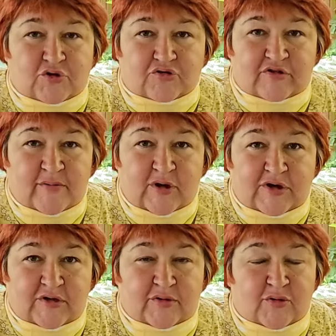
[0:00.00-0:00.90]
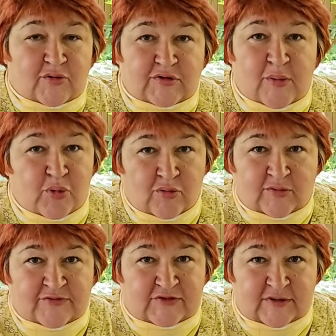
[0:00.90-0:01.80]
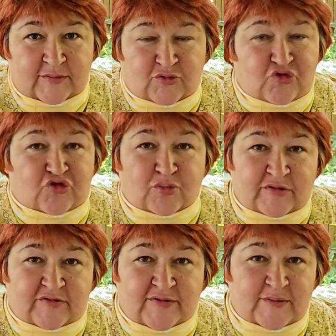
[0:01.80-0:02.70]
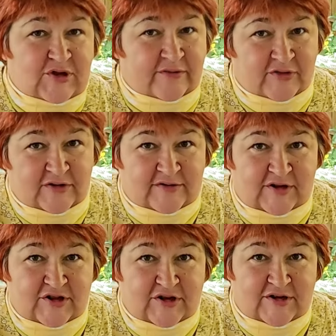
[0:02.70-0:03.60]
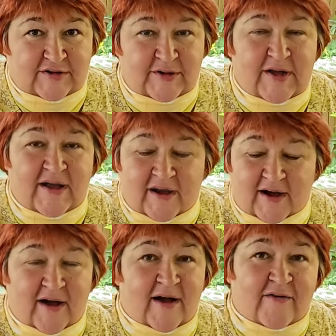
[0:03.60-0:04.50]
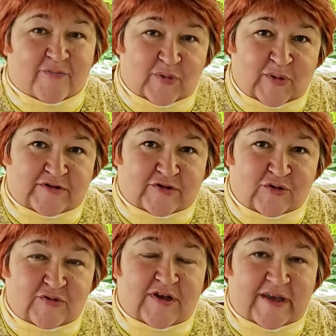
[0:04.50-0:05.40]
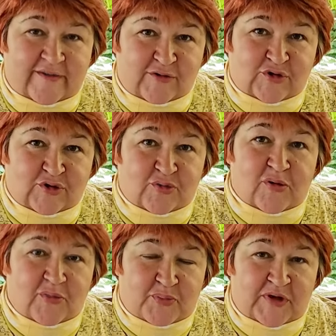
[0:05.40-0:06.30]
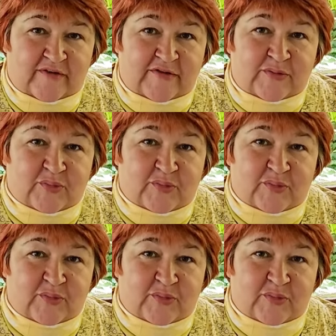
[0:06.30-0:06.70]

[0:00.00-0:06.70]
Друзья мои, напомню всем, что мы с вами не в Краснодаре, а в Подмосковье. И вот он, первый